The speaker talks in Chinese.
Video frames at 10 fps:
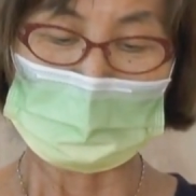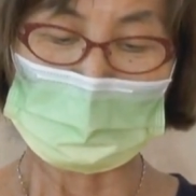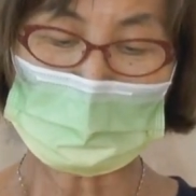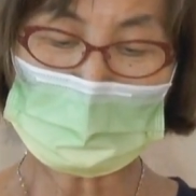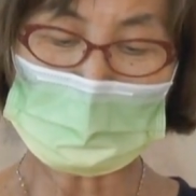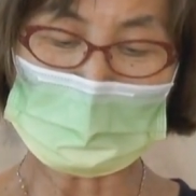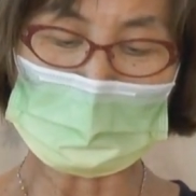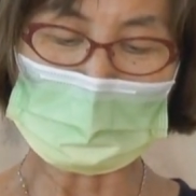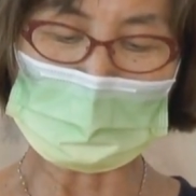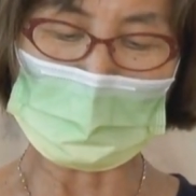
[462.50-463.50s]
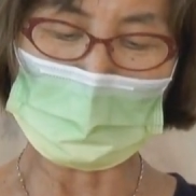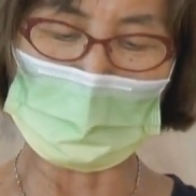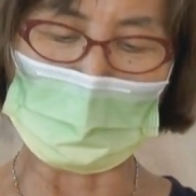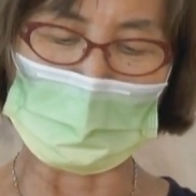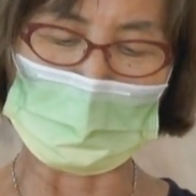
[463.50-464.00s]
请你指给
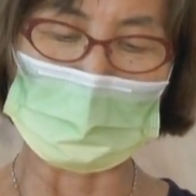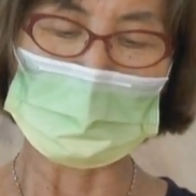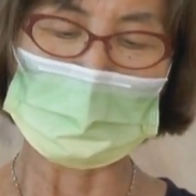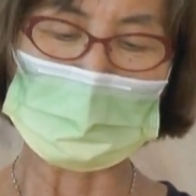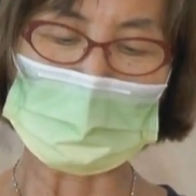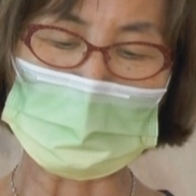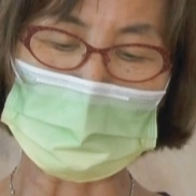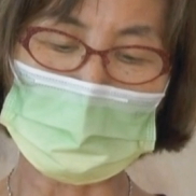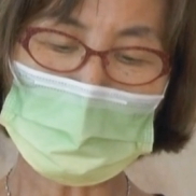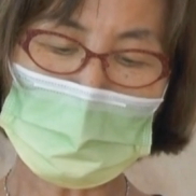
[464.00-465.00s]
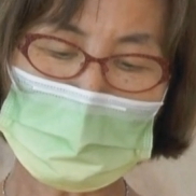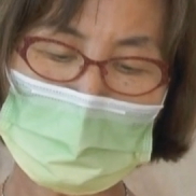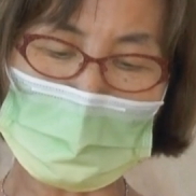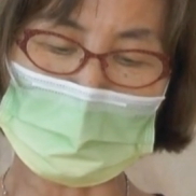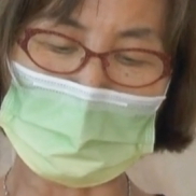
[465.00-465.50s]
我你约
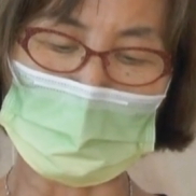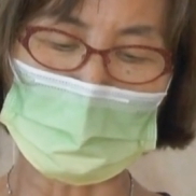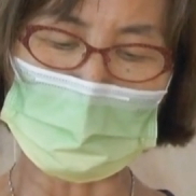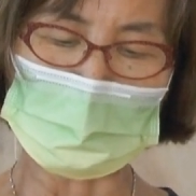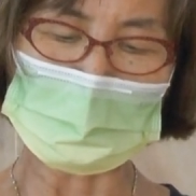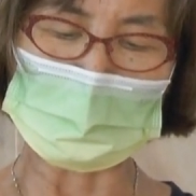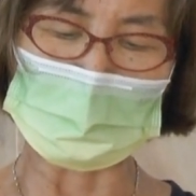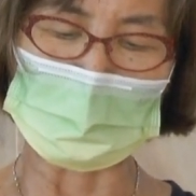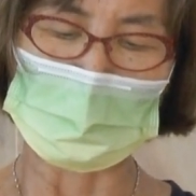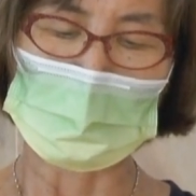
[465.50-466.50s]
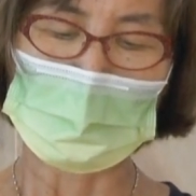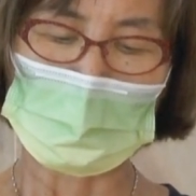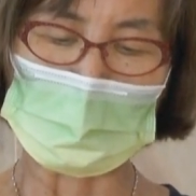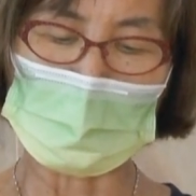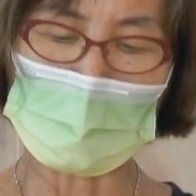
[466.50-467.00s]
法的路径，
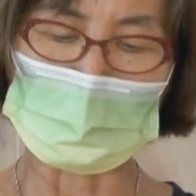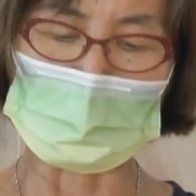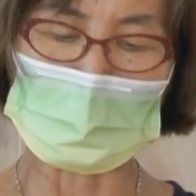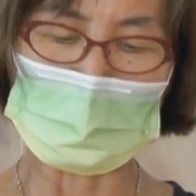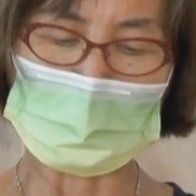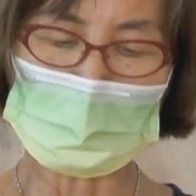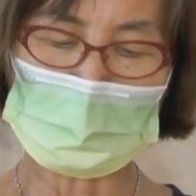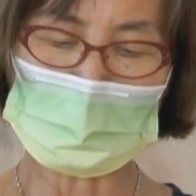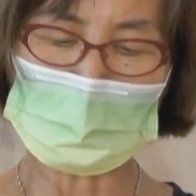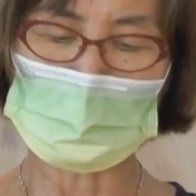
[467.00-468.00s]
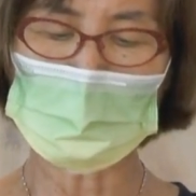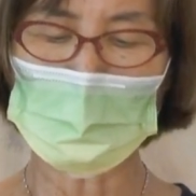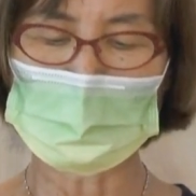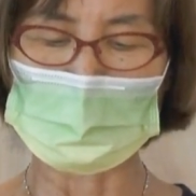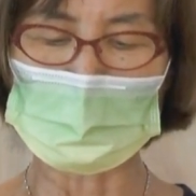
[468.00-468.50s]
我要沉思
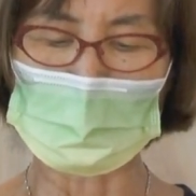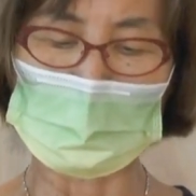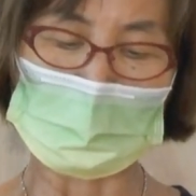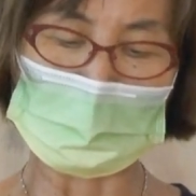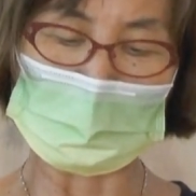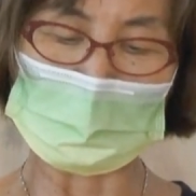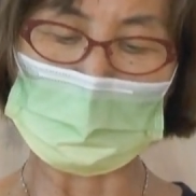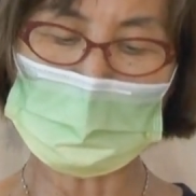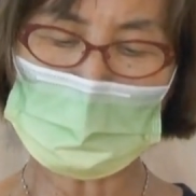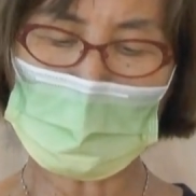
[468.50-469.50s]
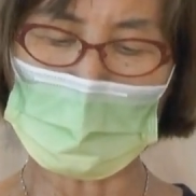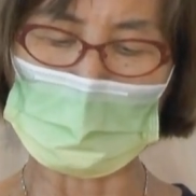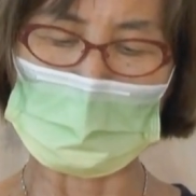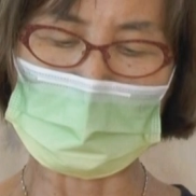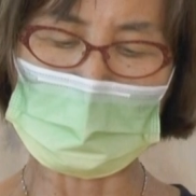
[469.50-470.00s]
您的奇
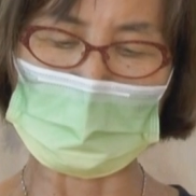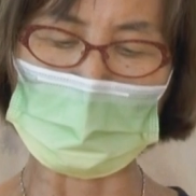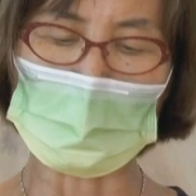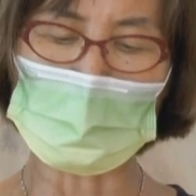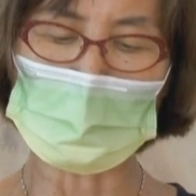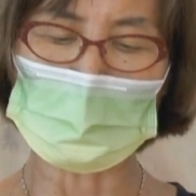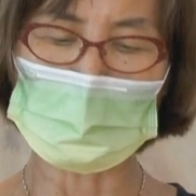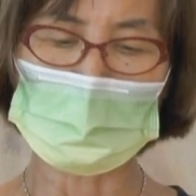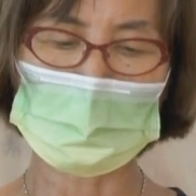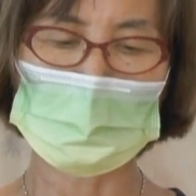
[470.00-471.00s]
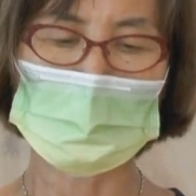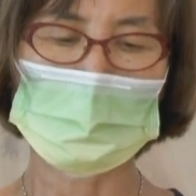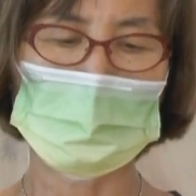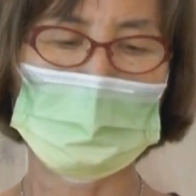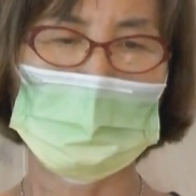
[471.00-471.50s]
妙事工。
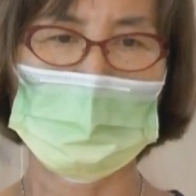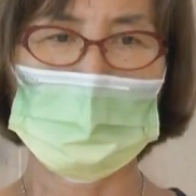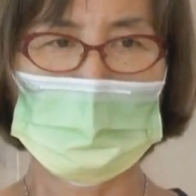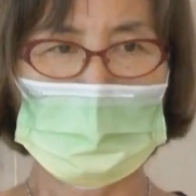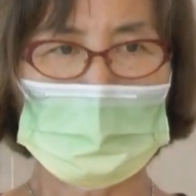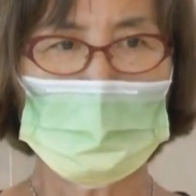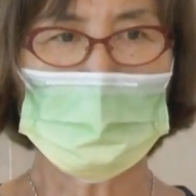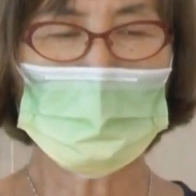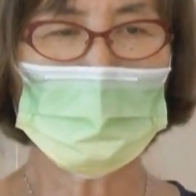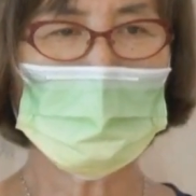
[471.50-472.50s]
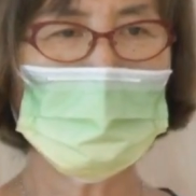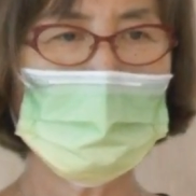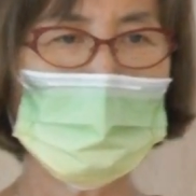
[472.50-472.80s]
哦。